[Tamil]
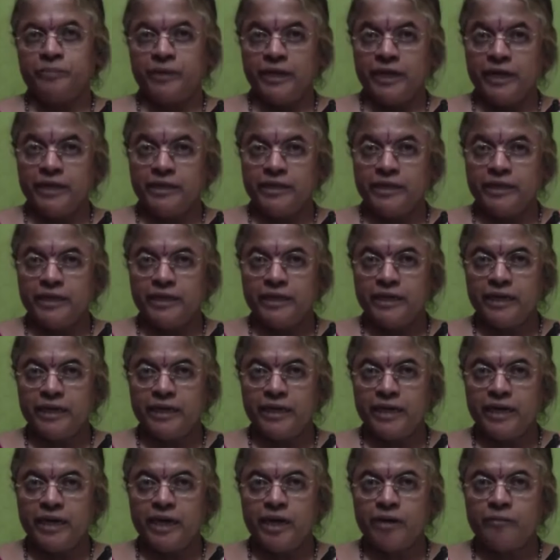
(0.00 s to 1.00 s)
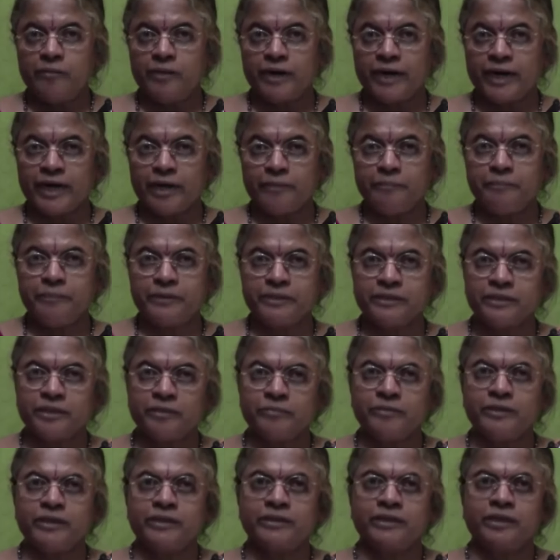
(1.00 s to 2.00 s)
பேதையிலெல்லாம் கடைப்பட்ட
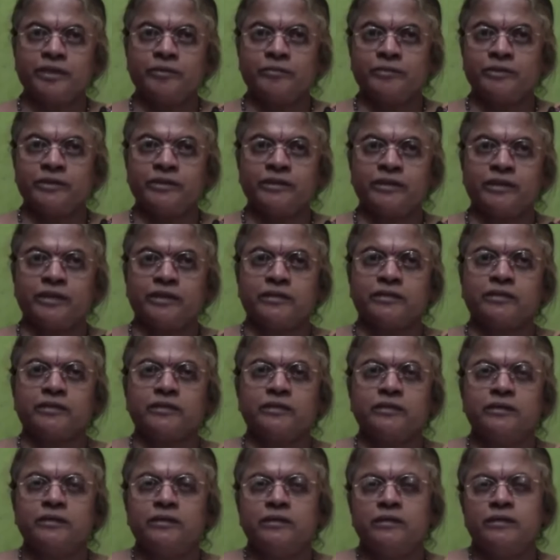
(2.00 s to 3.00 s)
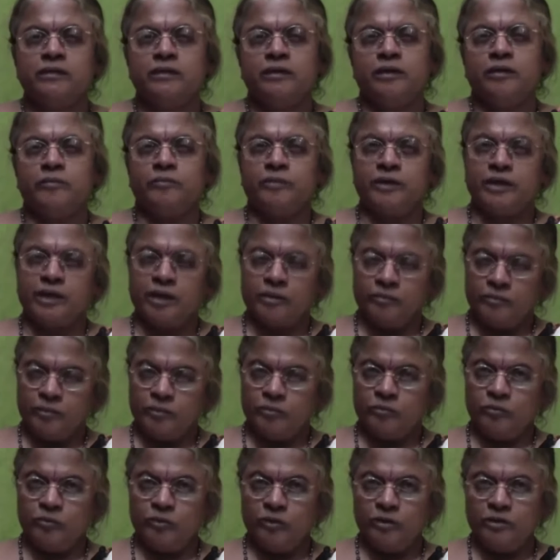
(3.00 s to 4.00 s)
பேதை அப்படிங்கிறார் இப்போ நம்ம
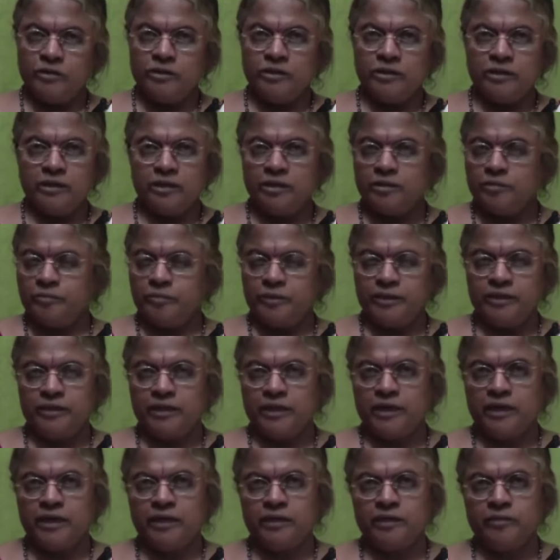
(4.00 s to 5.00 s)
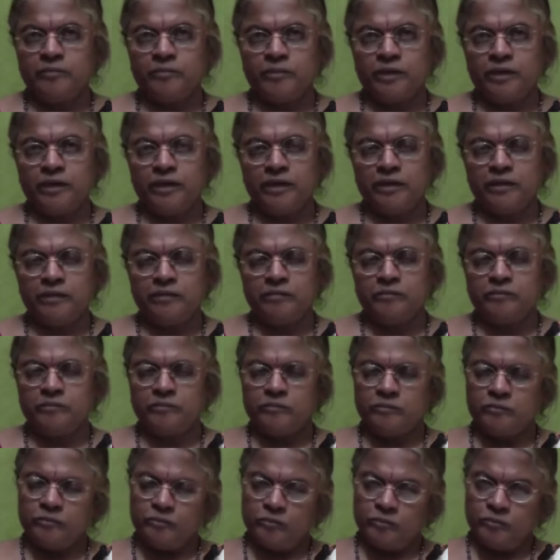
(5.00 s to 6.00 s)
ஓதுறது பெரிய காரியம் இல்லை
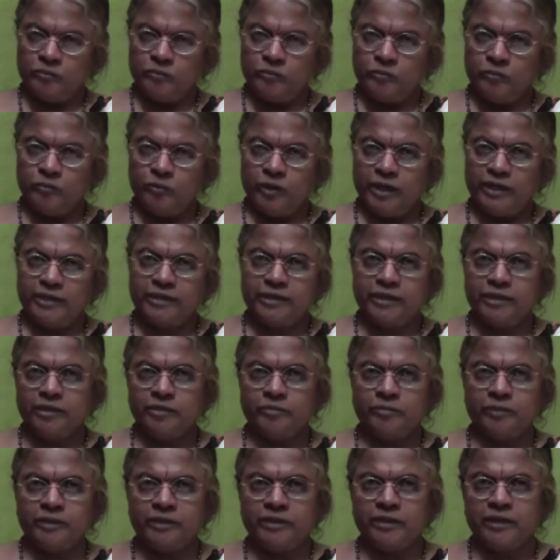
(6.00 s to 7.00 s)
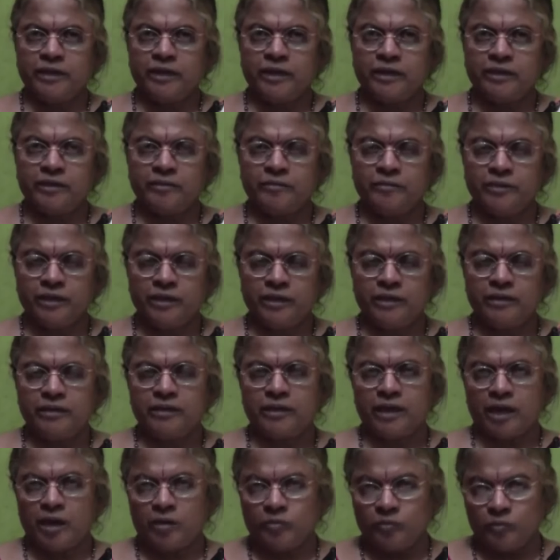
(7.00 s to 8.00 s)
உரைக்கிறது பெரிய காரியம் இல்லை
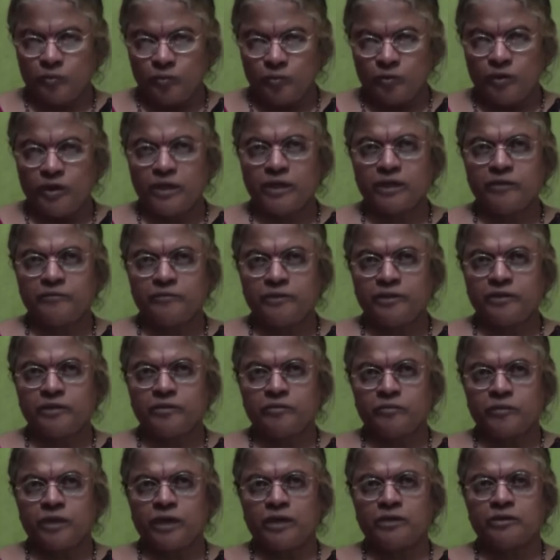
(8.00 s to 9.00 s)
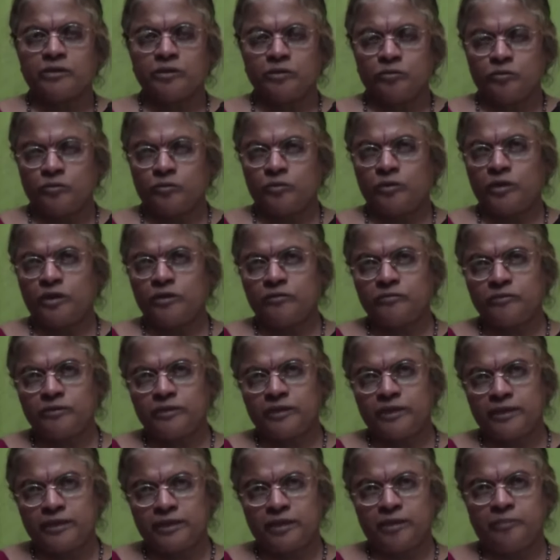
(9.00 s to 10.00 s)
நாம் உணர வேண்டும் அந்த உணர்வு
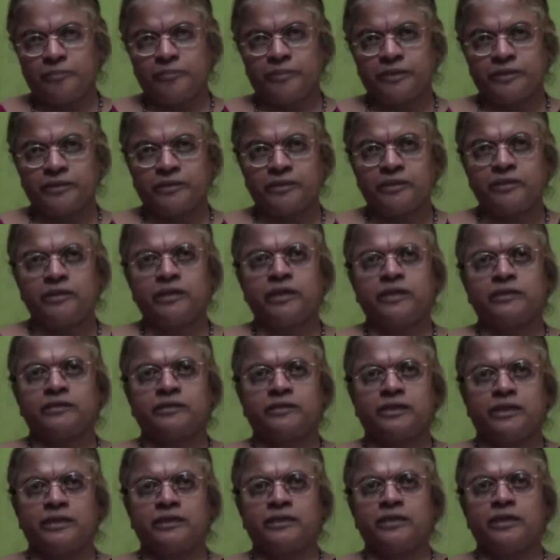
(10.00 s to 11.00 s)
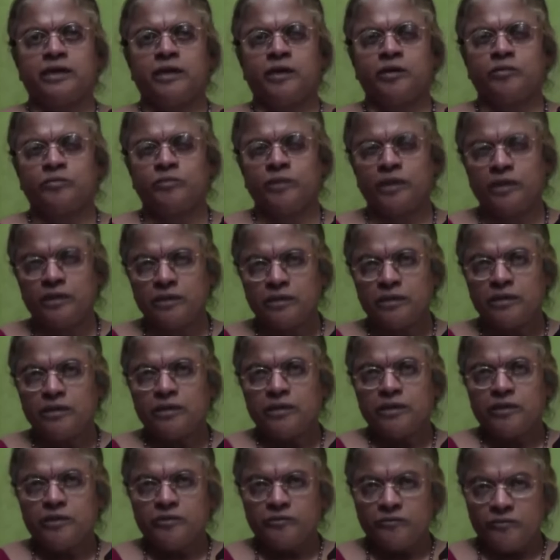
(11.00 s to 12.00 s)
நெறியை பற்றி நான் தெரியாமல்
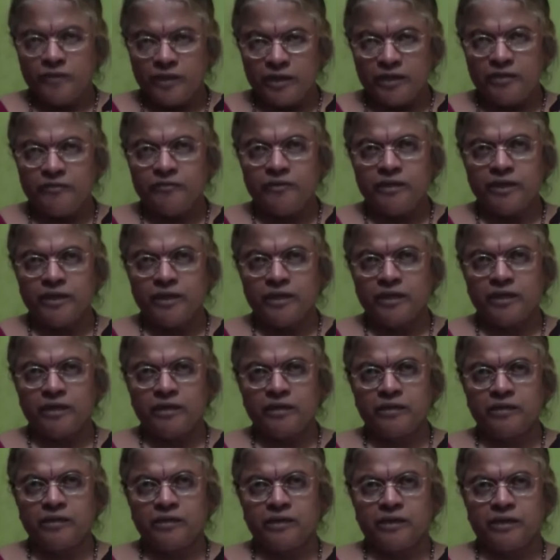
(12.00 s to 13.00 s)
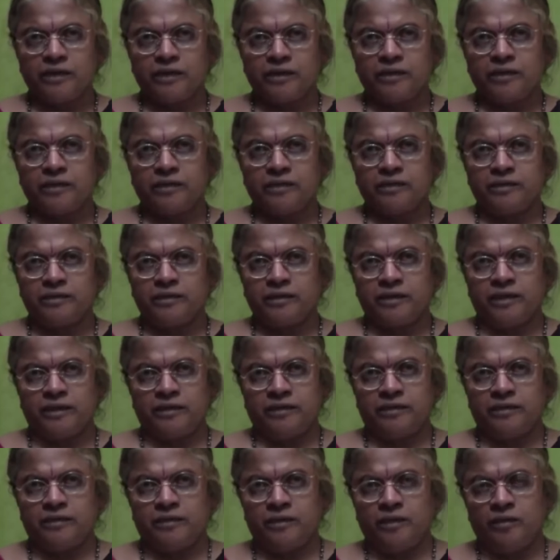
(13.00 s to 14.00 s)
வெறுவியனாய்
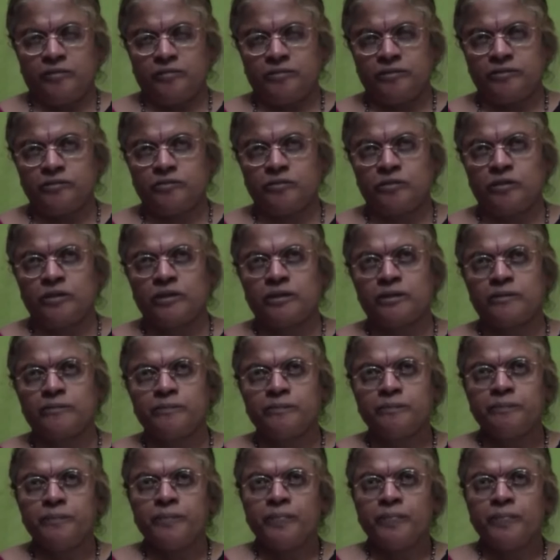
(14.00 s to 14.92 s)
கிடக்கின்றேன் அப்படின்னு சொல்றார்